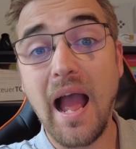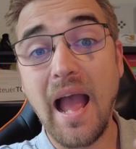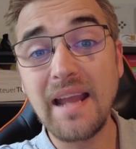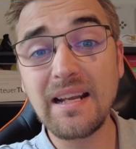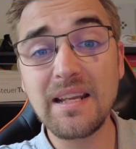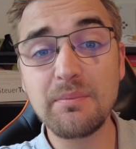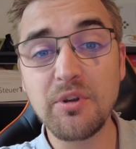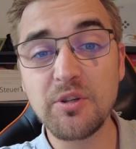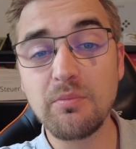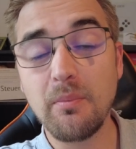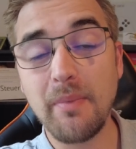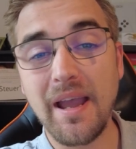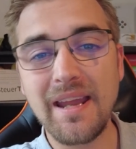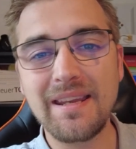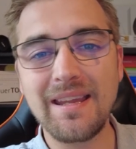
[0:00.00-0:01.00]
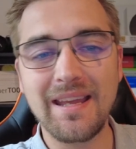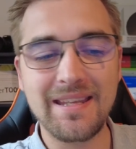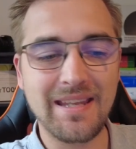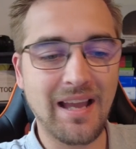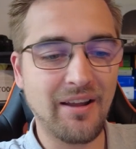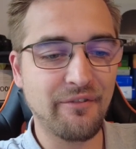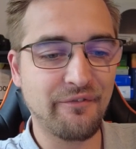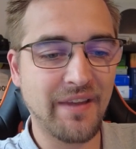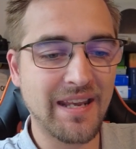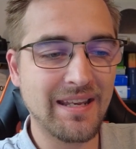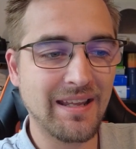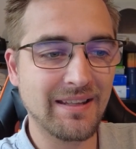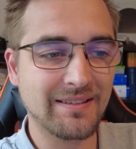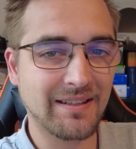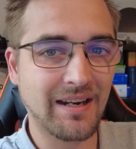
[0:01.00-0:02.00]
Eigentlich möchte man meinen, ja,
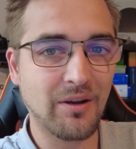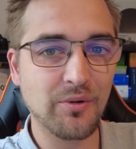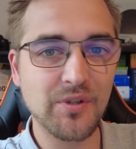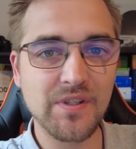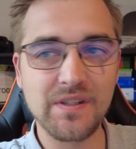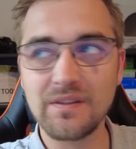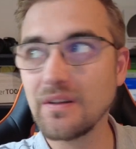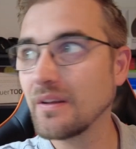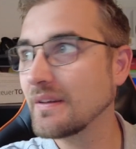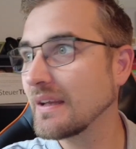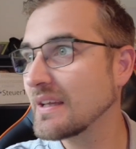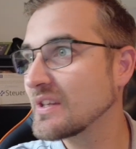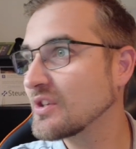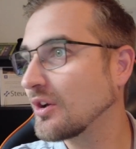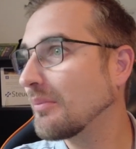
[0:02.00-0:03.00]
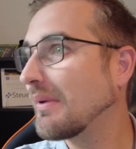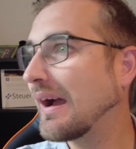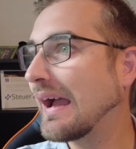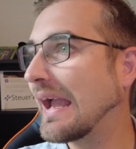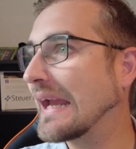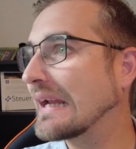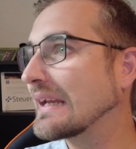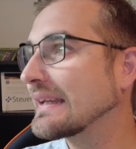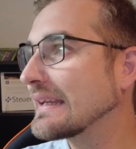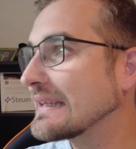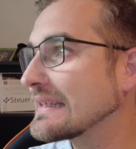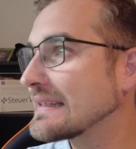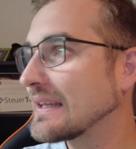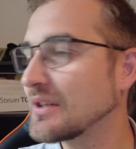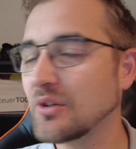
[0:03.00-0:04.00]
wenn draußen der Sommer eigentlich
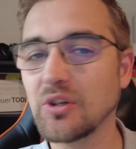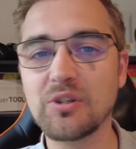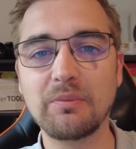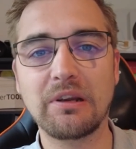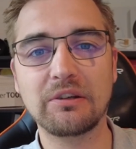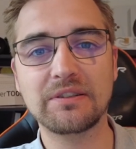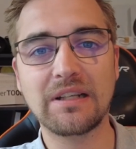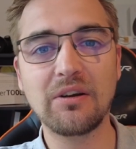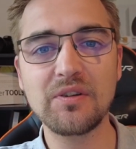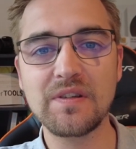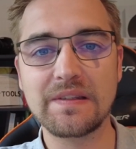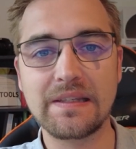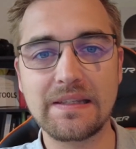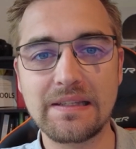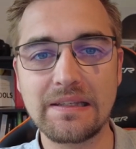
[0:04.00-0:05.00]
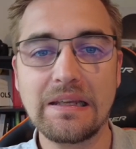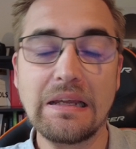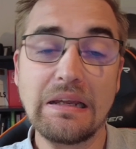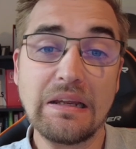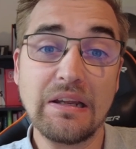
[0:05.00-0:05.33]
ist, dann sollte man auch draußen sitzen.